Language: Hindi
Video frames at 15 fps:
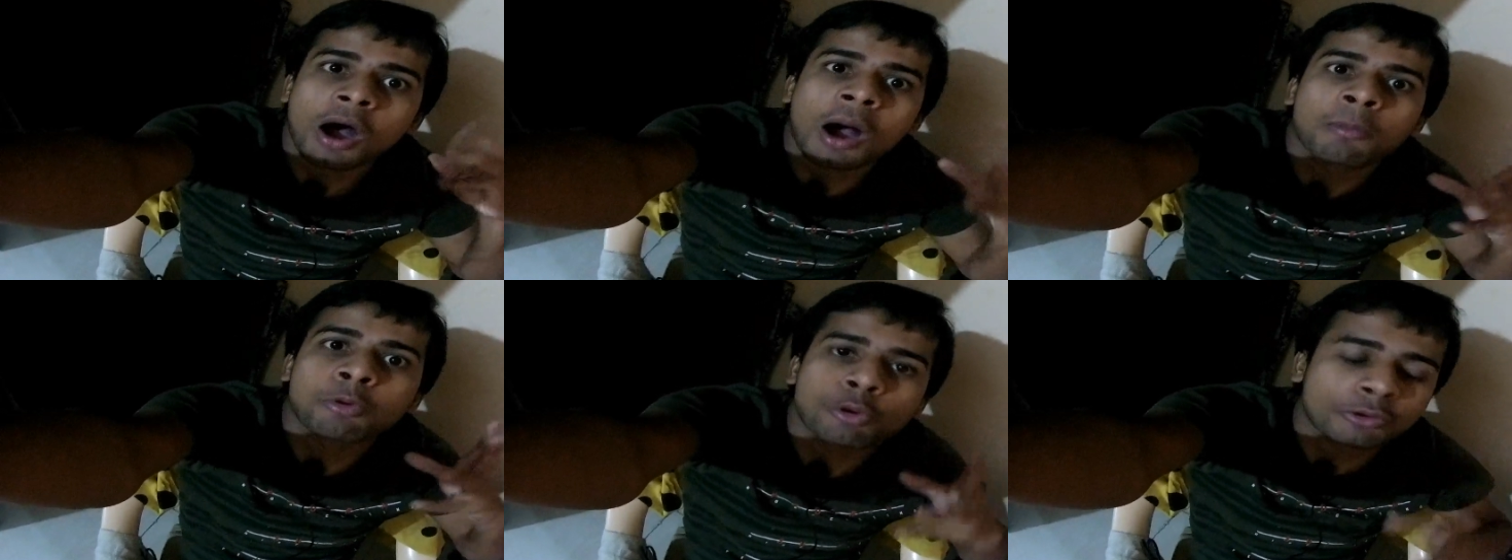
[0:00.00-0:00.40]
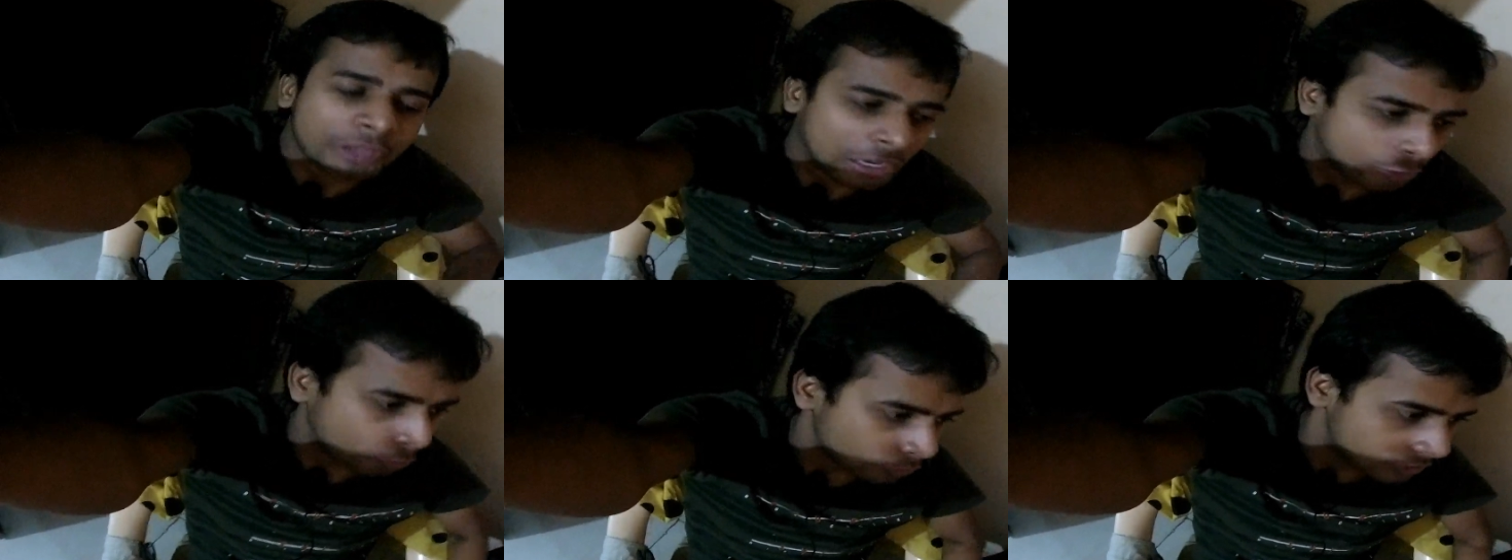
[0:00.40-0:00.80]
आप लोग
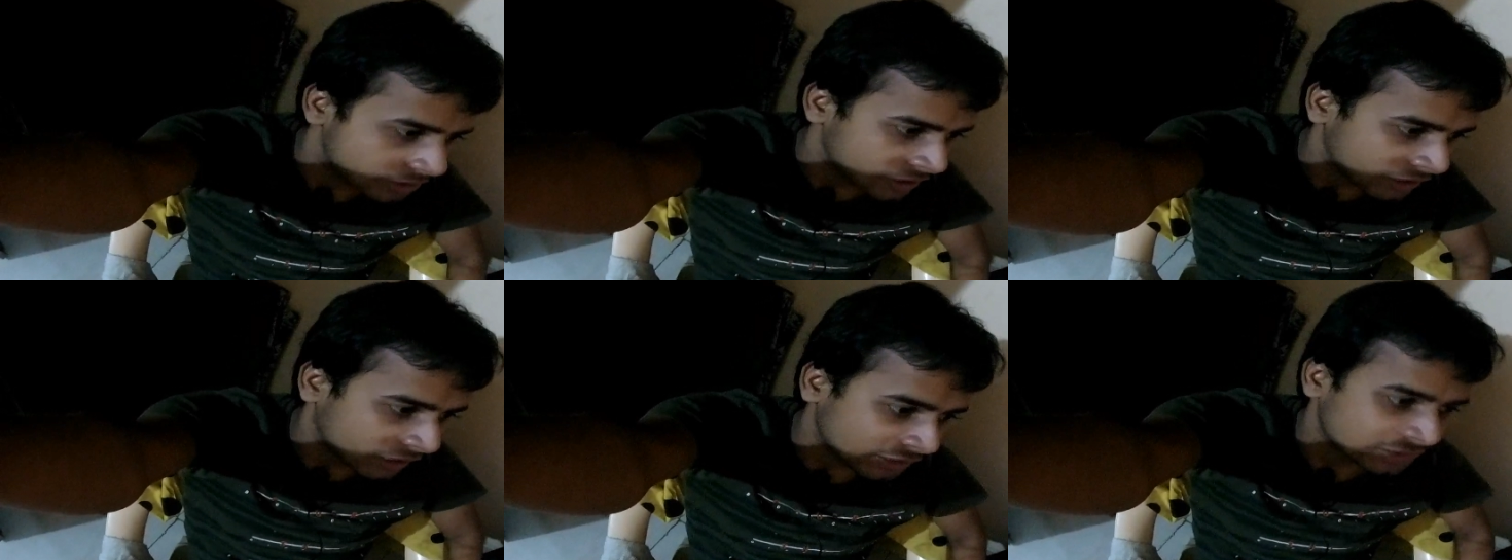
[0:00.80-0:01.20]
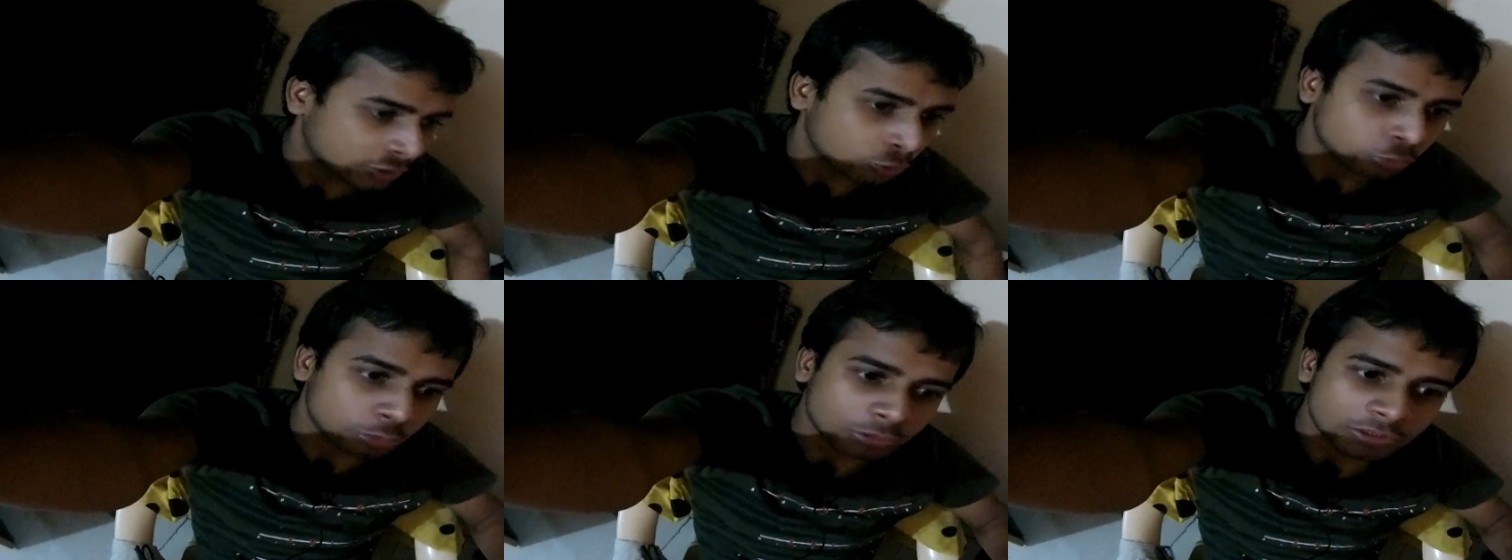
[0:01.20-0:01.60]
क्या करो ना एक ऐसा
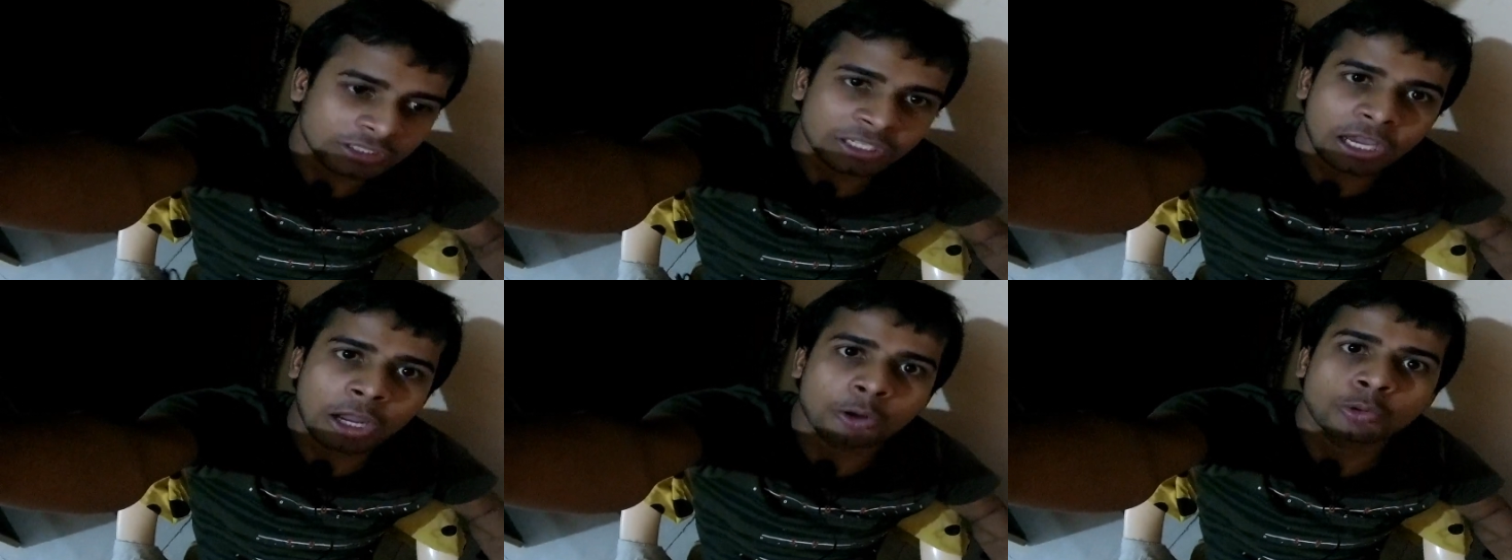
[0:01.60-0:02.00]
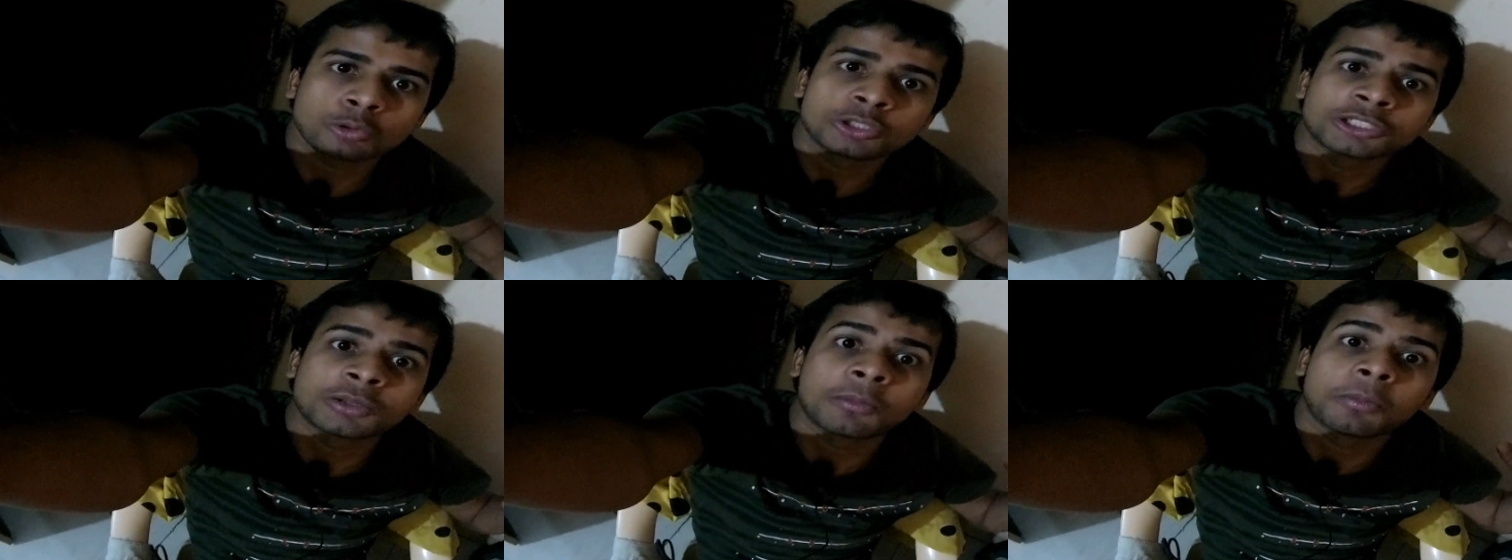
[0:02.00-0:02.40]
कुछ निकालो
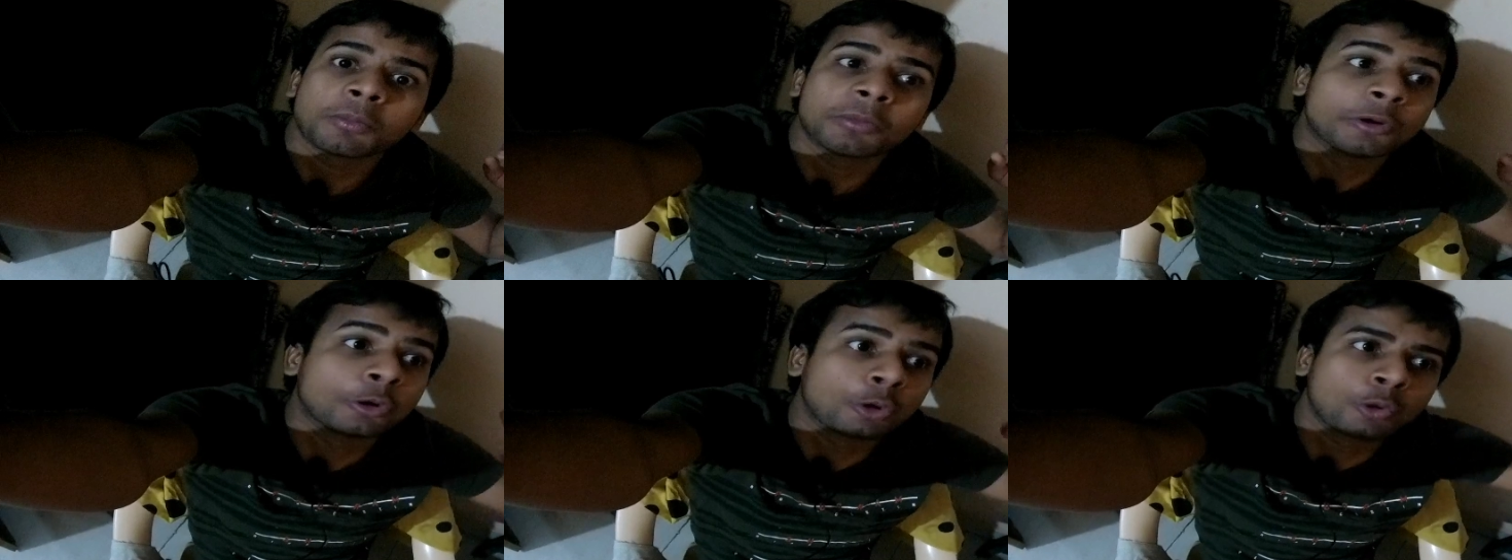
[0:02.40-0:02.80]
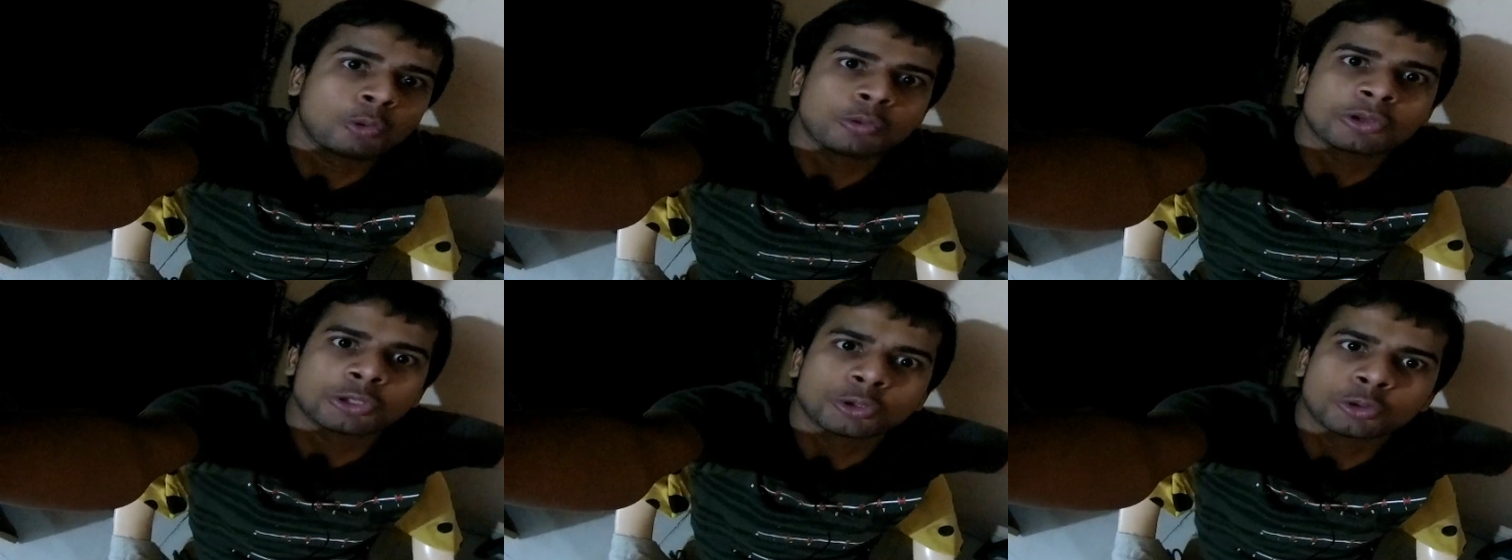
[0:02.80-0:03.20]
जिससे
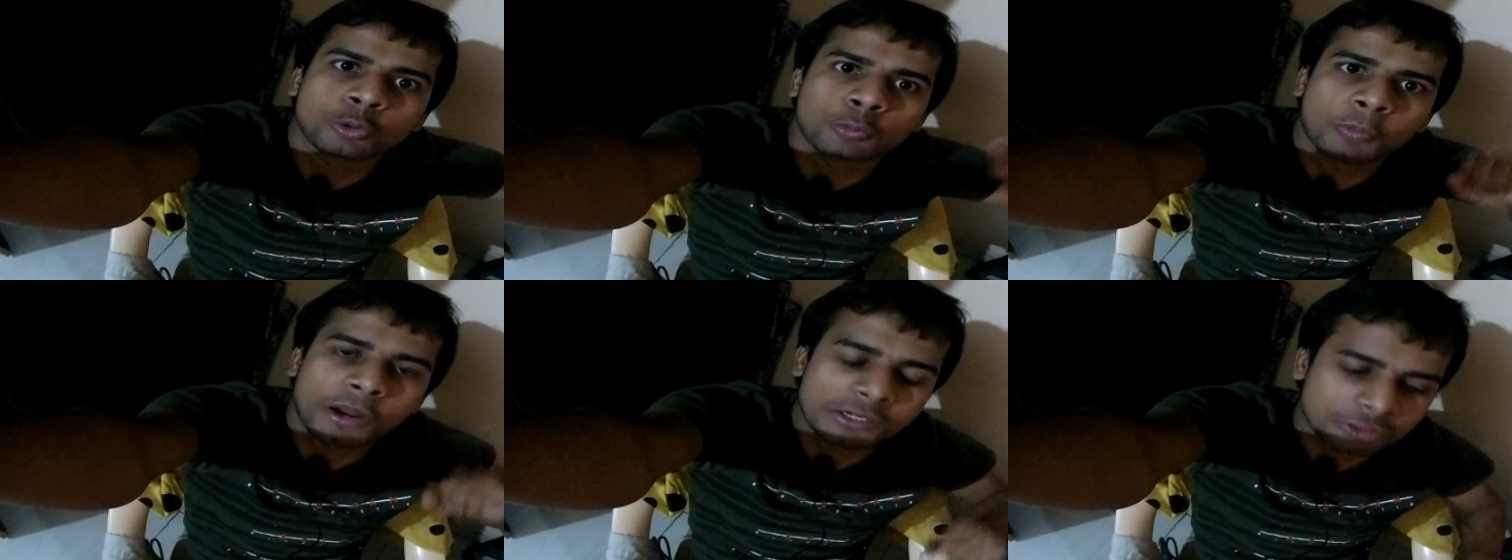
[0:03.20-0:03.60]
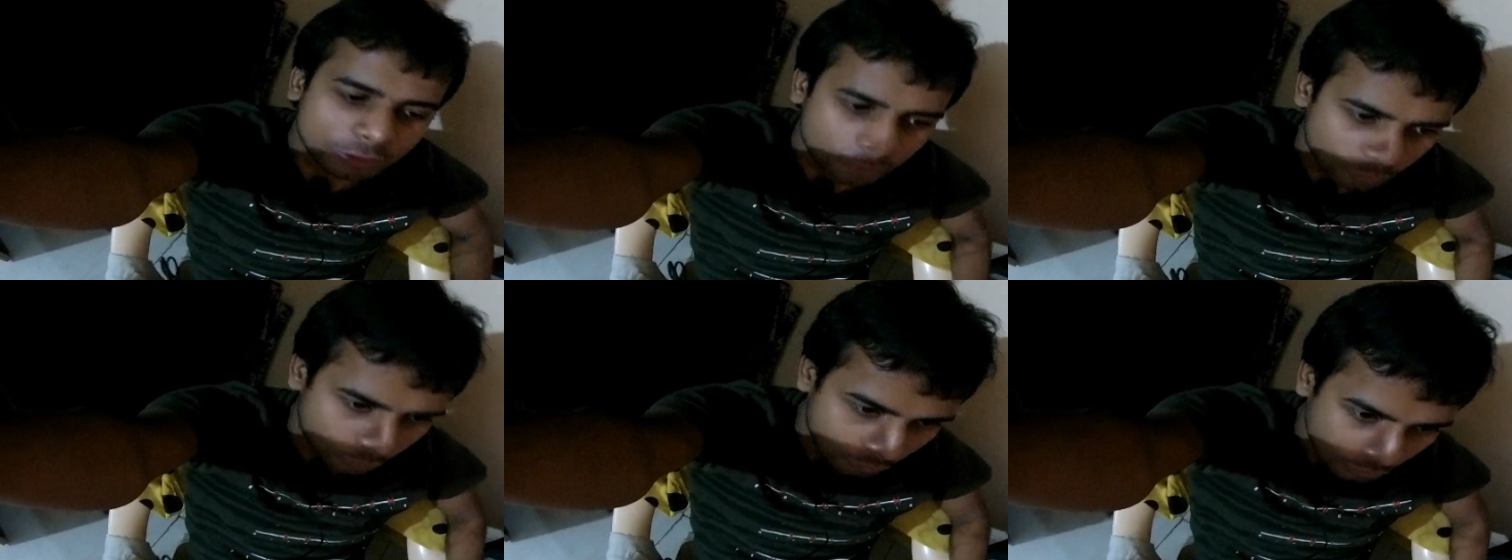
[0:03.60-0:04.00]
ड्रोन के थ्रू
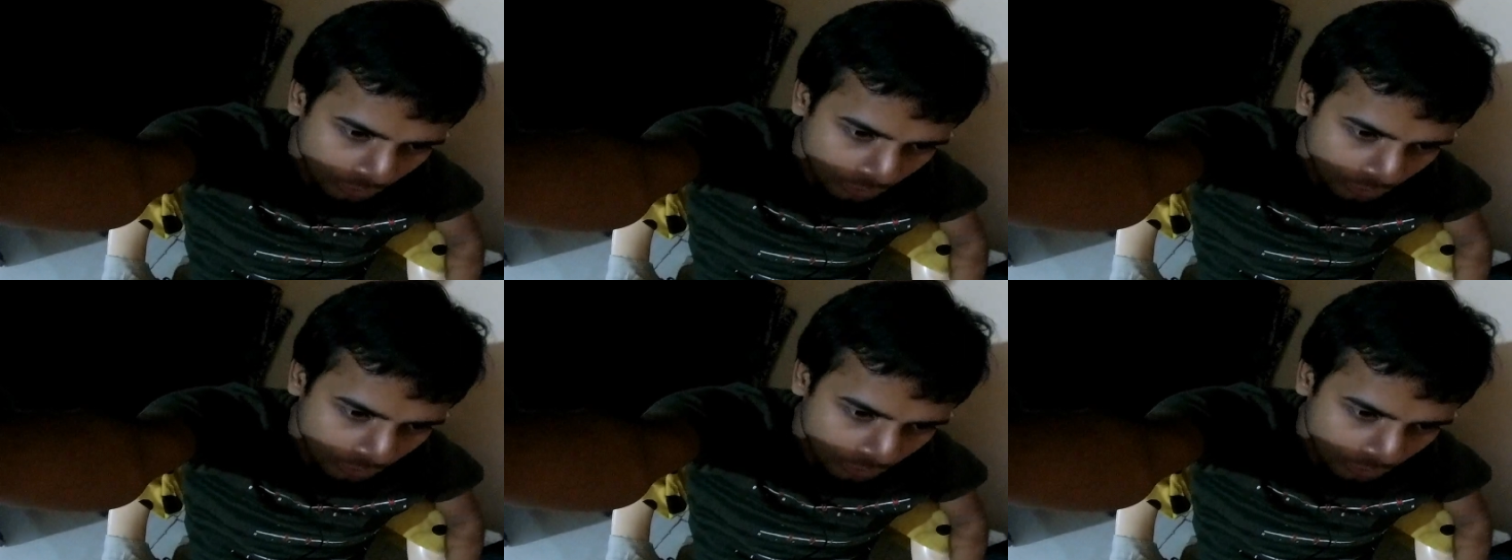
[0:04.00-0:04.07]
पार्सल हो